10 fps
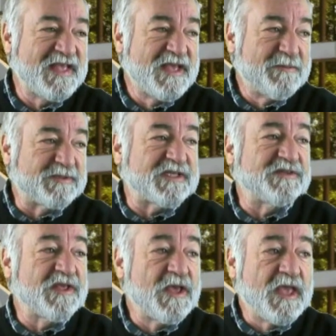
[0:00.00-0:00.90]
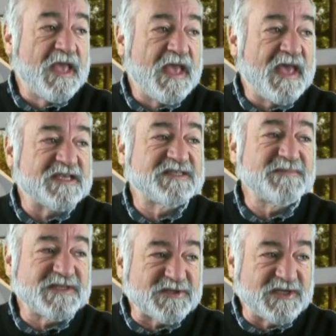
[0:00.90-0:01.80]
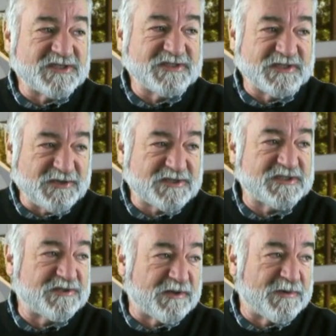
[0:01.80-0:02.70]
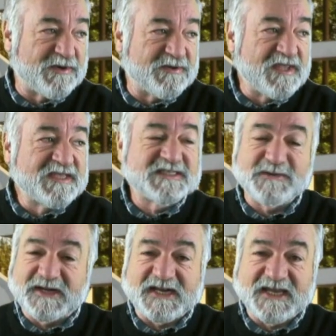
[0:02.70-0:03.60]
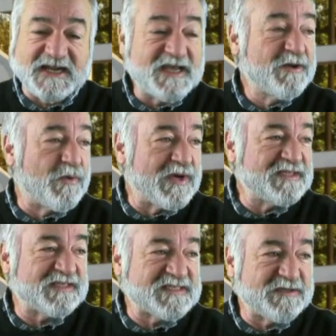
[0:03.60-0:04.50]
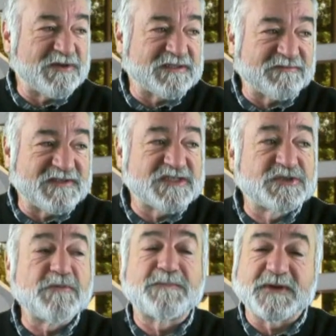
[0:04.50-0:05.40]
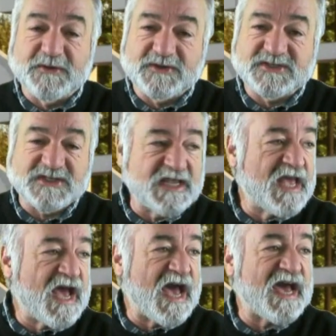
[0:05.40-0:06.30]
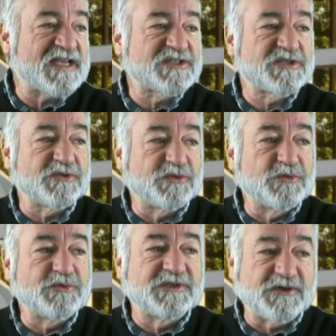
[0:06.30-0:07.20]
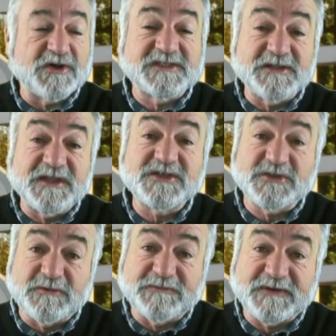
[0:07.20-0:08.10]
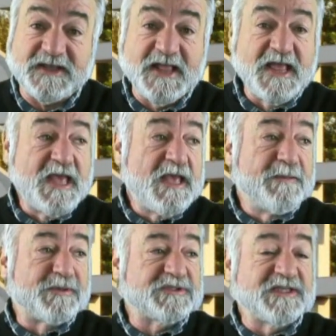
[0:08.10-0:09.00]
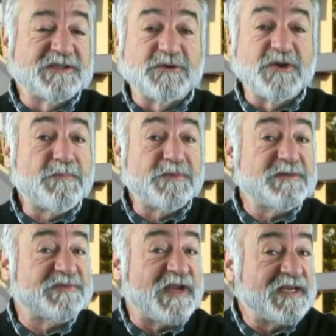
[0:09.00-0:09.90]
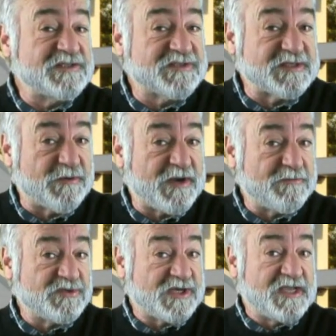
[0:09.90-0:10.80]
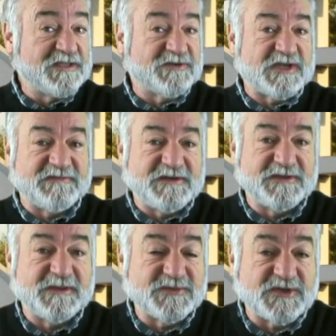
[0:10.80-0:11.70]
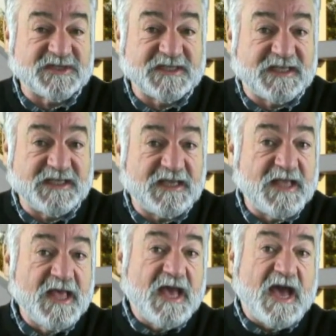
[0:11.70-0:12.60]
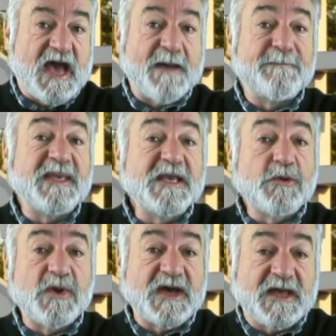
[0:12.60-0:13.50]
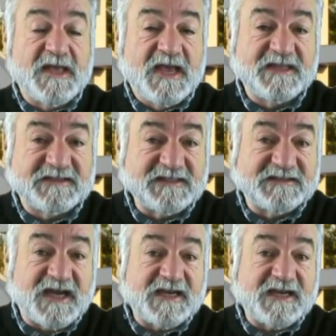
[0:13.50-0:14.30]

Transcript: Portanto, as emissões de dióxido de carbono são, em regra, 40 a 50 vezes superiores às do dióxido de enxofre. Portanto, não podíamos falar nisto, senão era um escândalo. Já viram, andamos nós aqui à míngua a tentar